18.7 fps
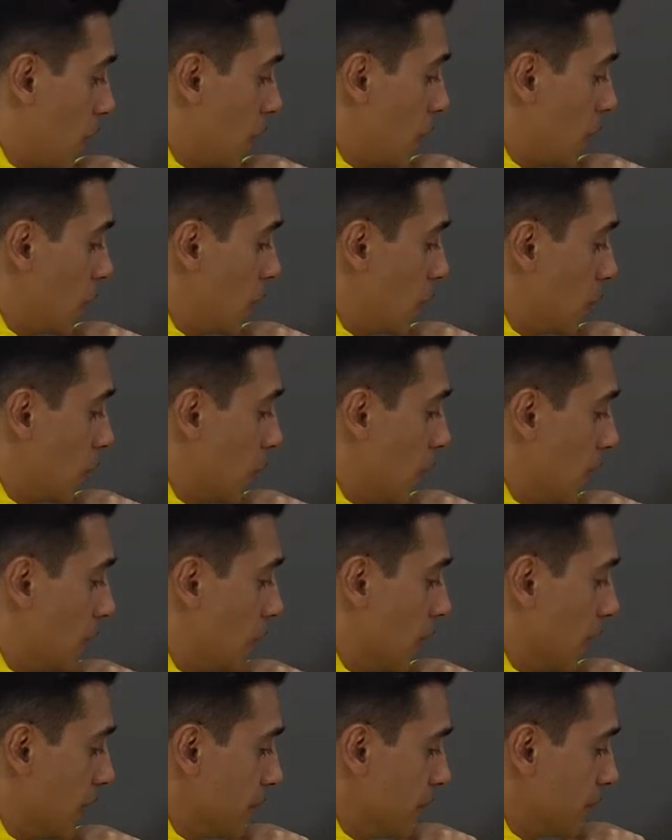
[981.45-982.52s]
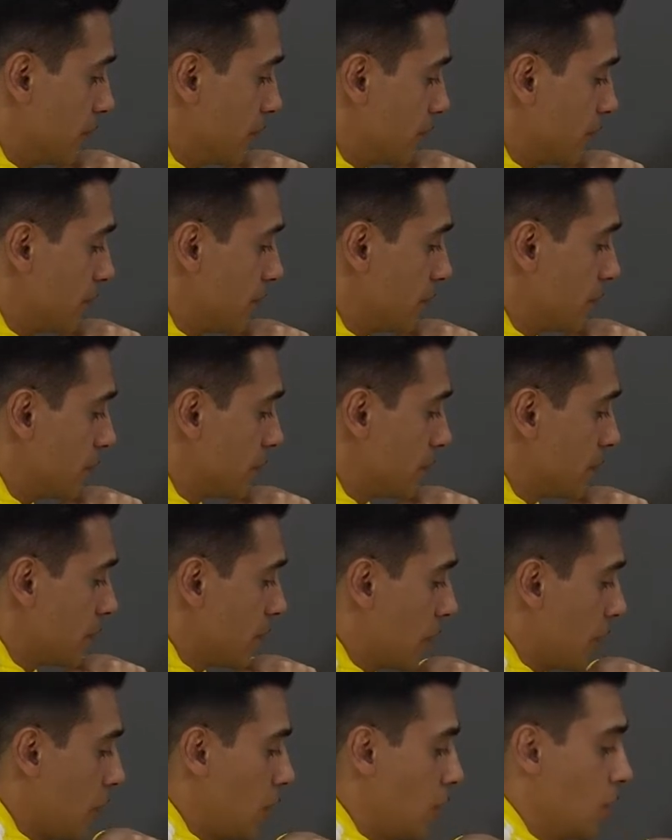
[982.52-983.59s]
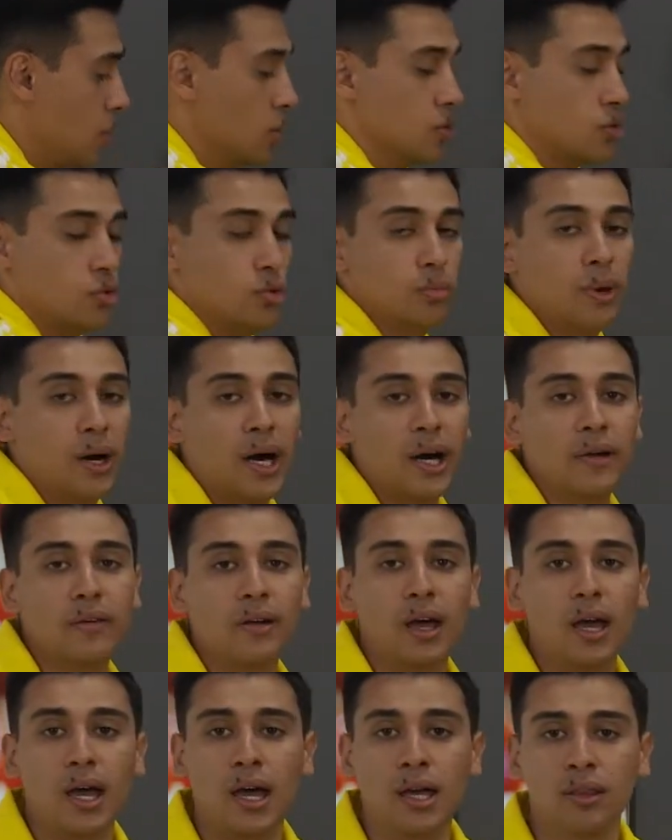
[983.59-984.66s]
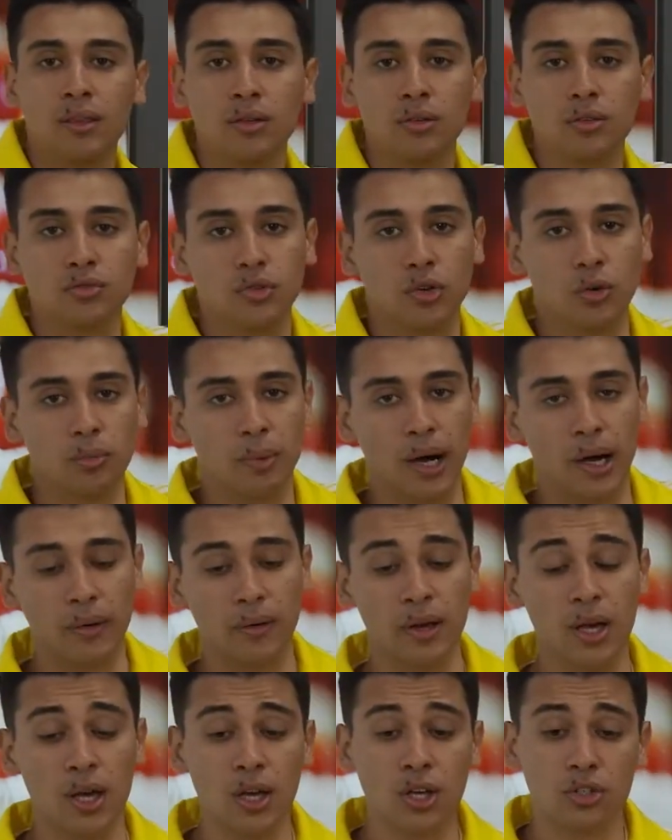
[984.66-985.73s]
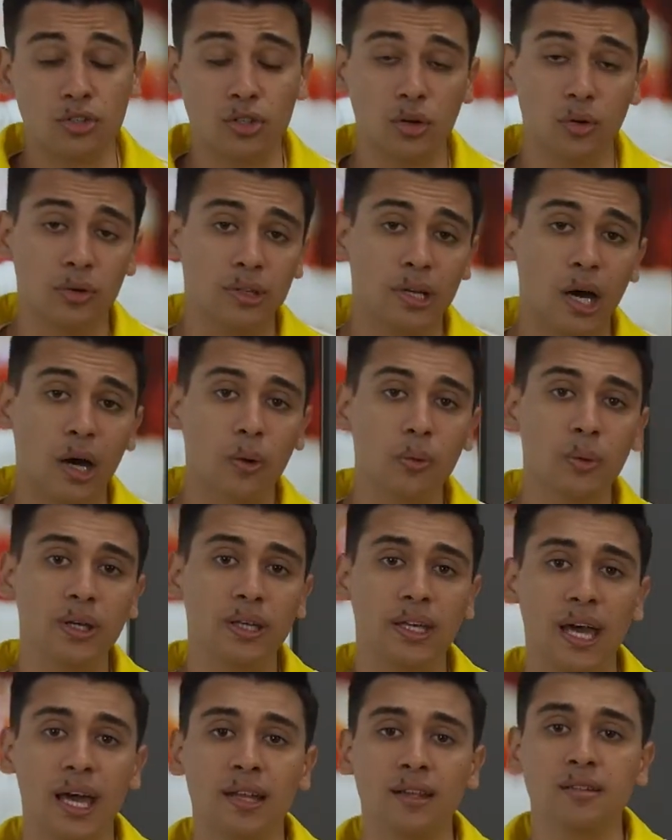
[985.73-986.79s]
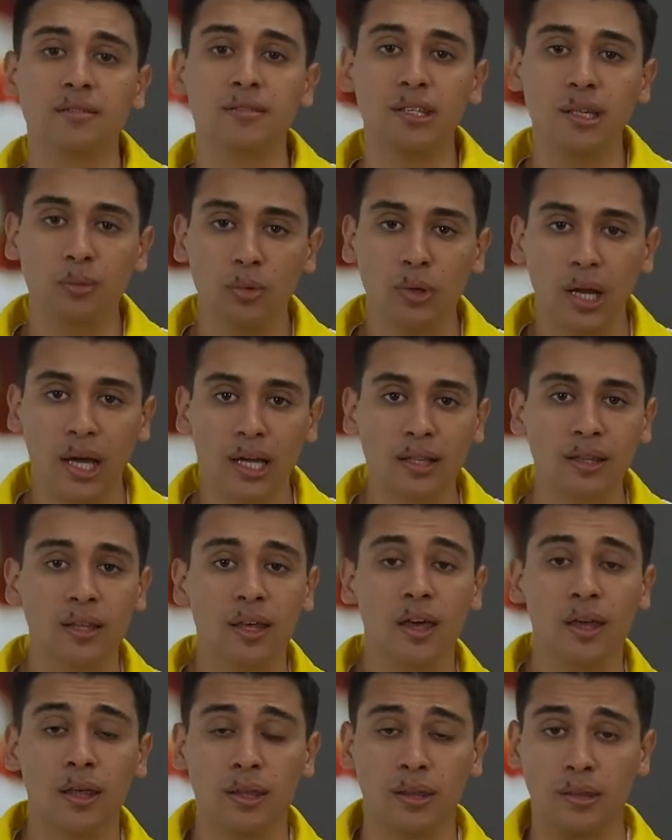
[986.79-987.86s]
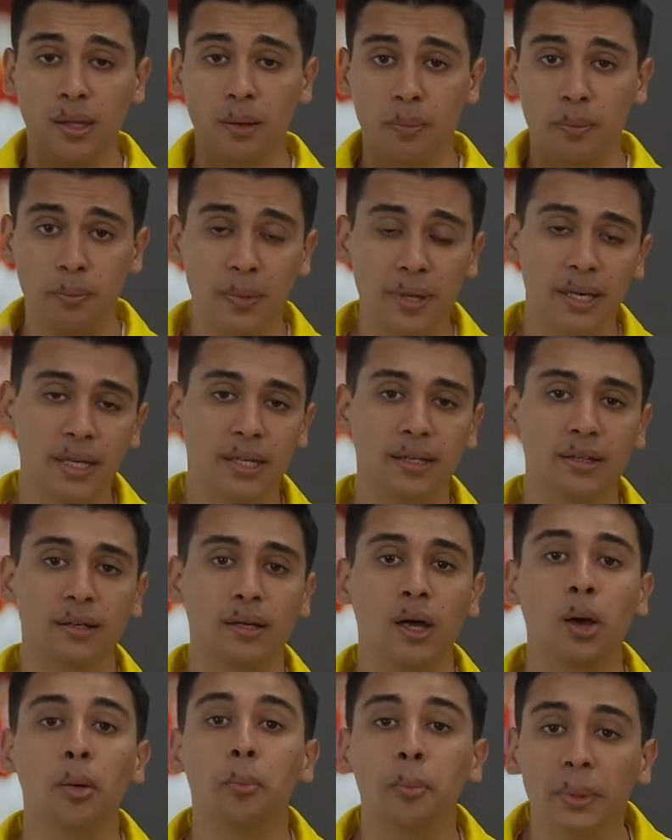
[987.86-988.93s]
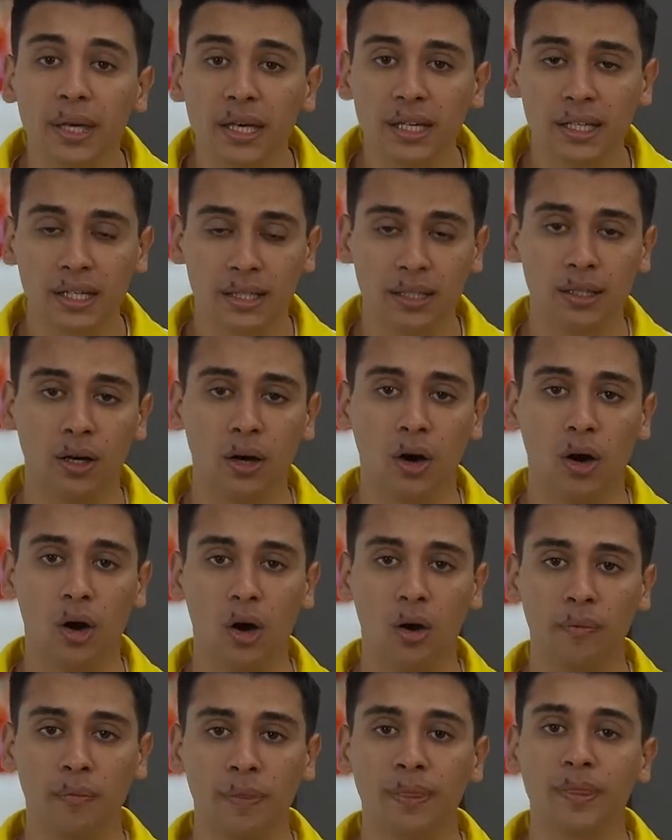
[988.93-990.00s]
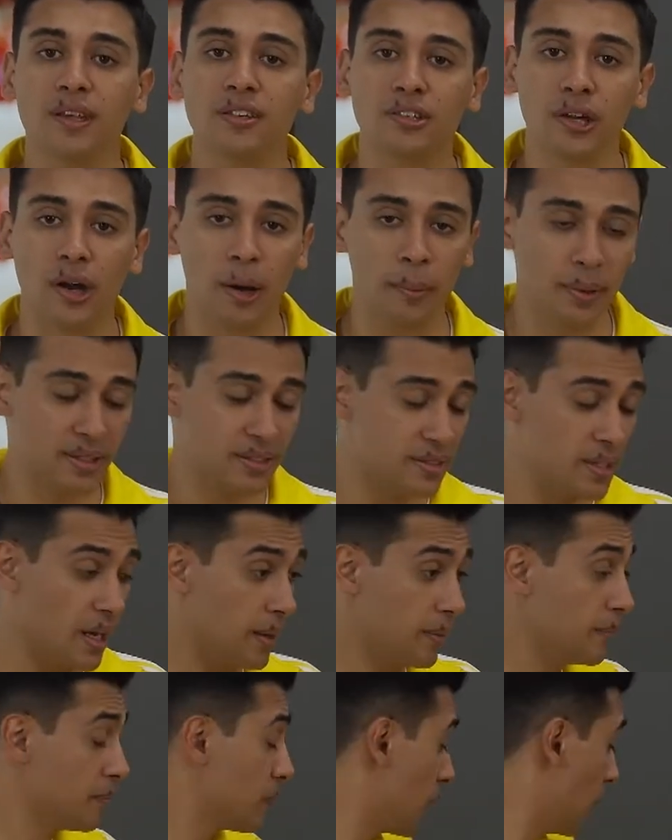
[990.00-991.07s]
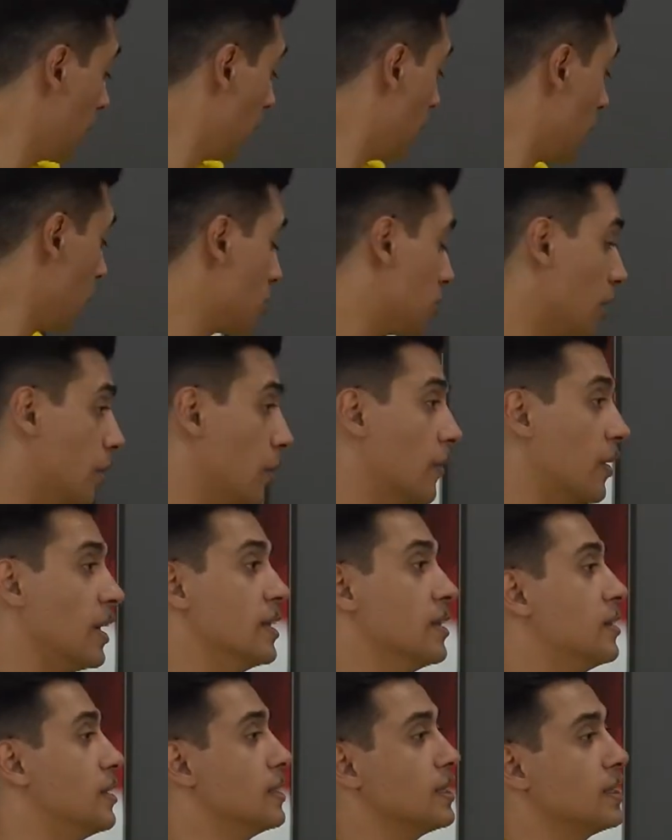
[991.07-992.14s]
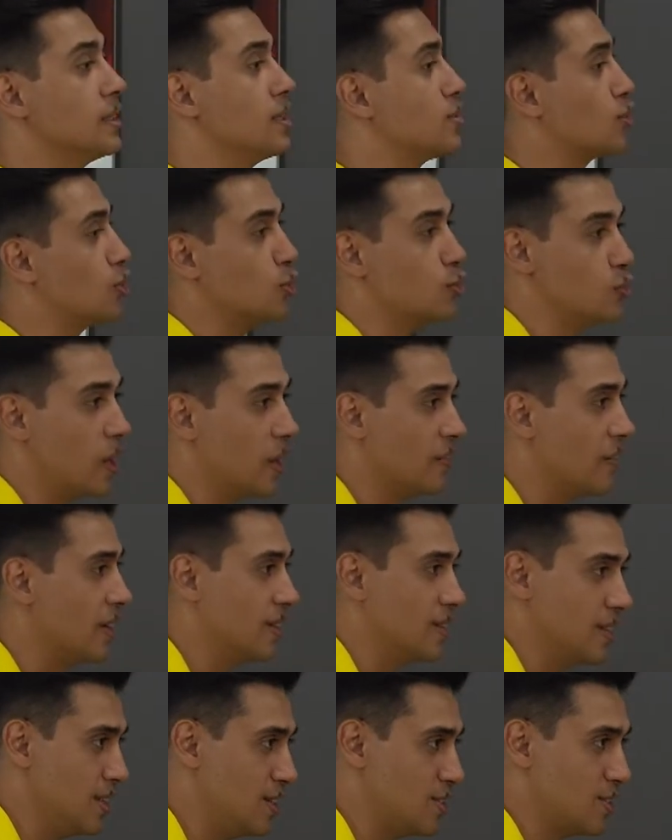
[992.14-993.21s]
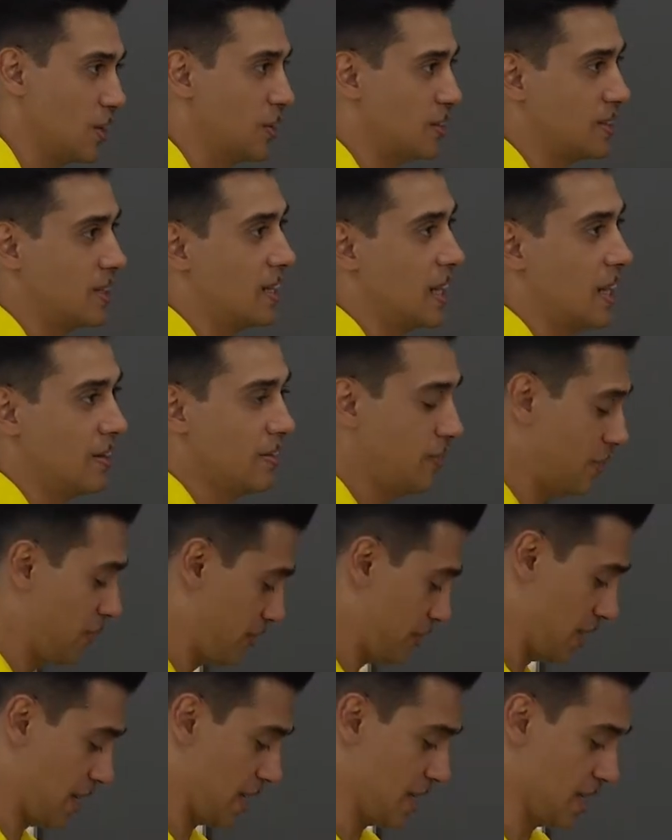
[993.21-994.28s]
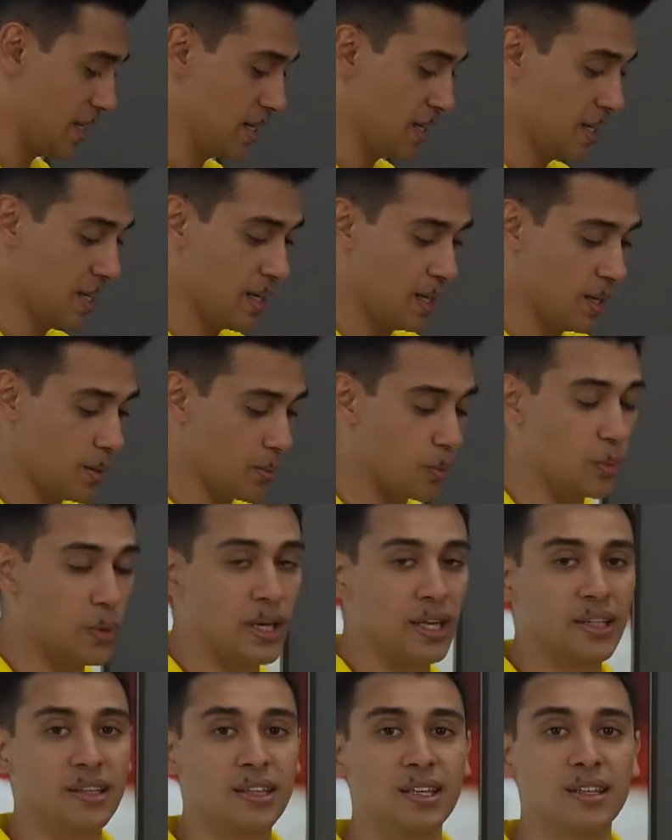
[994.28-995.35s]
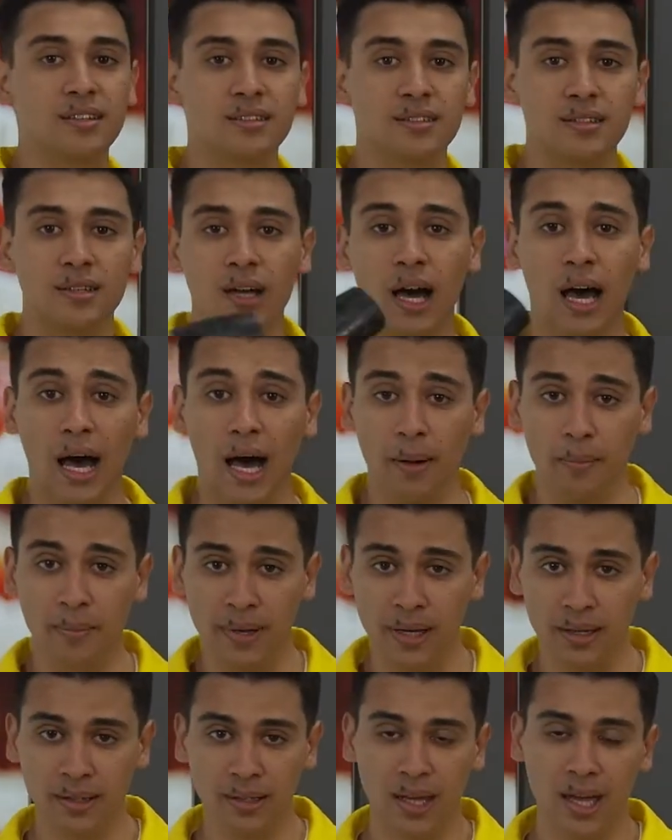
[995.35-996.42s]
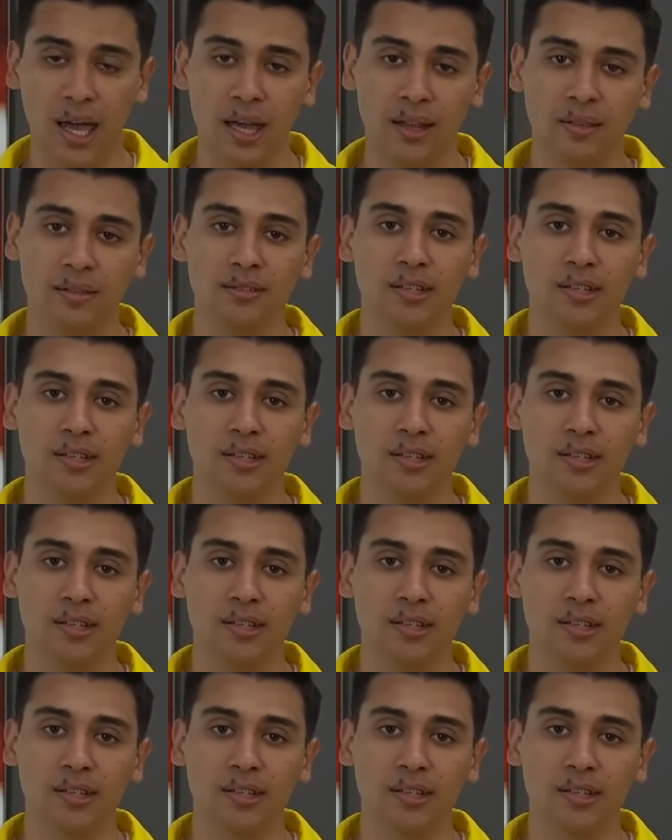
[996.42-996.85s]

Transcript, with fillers: la luz amarilla o la roja. Dos bares y cuatro bares. Ahora simulemos el pico de presión en la celda cerámica. Disculpa, Valentina, el destornillador no es suficiente.